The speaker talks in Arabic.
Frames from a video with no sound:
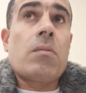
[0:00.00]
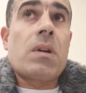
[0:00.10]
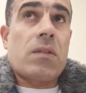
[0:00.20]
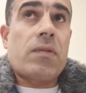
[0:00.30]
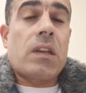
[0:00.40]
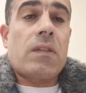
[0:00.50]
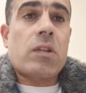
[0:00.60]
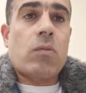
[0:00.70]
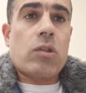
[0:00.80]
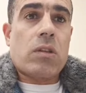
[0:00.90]
بس فيه
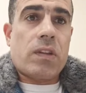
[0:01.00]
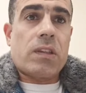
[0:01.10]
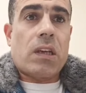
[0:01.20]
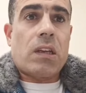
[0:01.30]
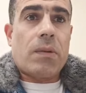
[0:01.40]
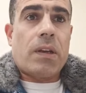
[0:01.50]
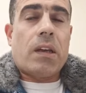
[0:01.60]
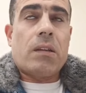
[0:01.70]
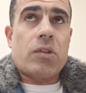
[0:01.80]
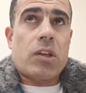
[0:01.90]
نفس المواصفات تقريبا
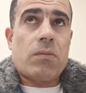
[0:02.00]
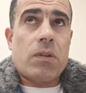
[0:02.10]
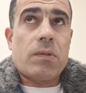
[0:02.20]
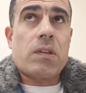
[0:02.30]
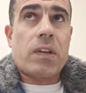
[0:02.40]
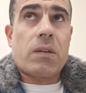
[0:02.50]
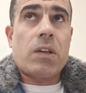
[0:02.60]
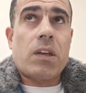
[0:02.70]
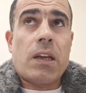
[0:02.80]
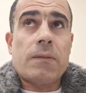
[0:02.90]
يعني بصفه
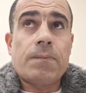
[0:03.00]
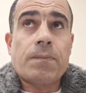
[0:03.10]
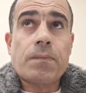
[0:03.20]
كبيره يعني